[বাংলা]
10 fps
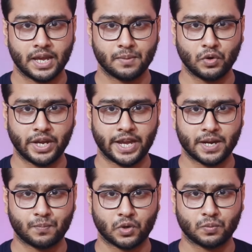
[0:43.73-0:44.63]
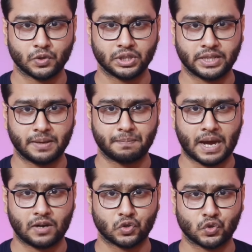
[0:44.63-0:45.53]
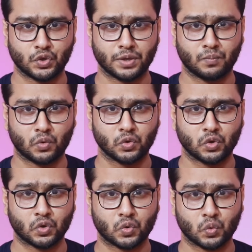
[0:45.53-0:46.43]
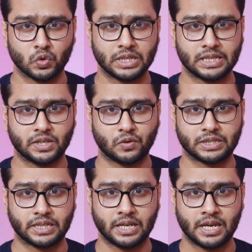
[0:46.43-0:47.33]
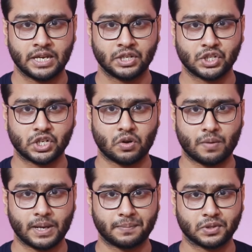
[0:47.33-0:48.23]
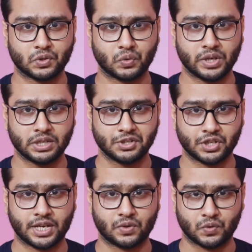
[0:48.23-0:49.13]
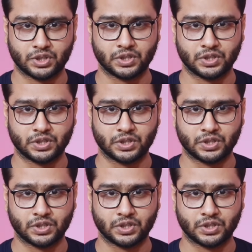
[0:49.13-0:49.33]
এবং এর পরবর্তীতে ভালোর সঙ্গে মন্দর কোন দিকটি রয়েছে সেটাও আমি আপনাদের সঙ্গে শেয়ার করতে